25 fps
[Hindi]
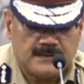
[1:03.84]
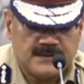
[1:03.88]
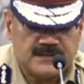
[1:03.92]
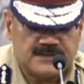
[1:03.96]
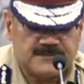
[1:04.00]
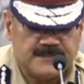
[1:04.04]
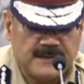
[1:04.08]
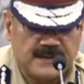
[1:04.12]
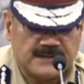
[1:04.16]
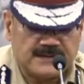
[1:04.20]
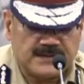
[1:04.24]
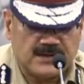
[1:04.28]

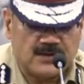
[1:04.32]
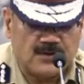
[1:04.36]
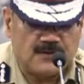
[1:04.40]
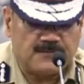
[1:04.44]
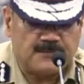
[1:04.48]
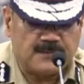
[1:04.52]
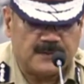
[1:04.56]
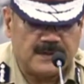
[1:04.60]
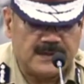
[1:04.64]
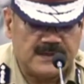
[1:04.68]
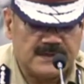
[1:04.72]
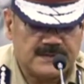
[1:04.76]
इंस्पेक्टर
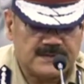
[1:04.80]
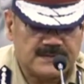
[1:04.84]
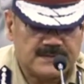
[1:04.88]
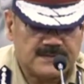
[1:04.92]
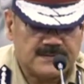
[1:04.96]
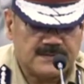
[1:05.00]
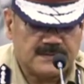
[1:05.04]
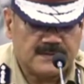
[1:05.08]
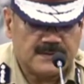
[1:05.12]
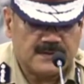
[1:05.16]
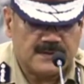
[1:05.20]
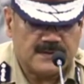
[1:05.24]
ऑफ पुलिस
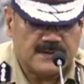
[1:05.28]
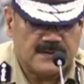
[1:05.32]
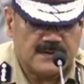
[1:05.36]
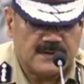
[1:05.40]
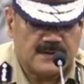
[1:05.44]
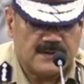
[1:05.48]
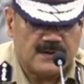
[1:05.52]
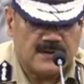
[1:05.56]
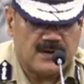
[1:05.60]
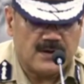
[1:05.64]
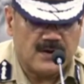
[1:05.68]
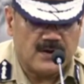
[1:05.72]

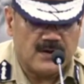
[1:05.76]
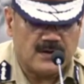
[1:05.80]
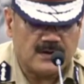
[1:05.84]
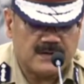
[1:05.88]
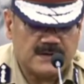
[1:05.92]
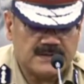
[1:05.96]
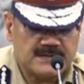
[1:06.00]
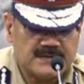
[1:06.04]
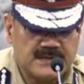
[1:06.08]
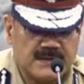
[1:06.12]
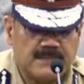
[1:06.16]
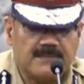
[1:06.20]

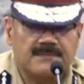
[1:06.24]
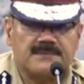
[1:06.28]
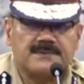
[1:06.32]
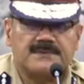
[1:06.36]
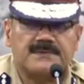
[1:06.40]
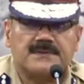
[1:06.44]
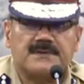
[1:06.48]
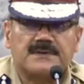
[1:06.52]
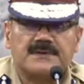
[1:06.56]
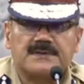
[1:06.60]
और सब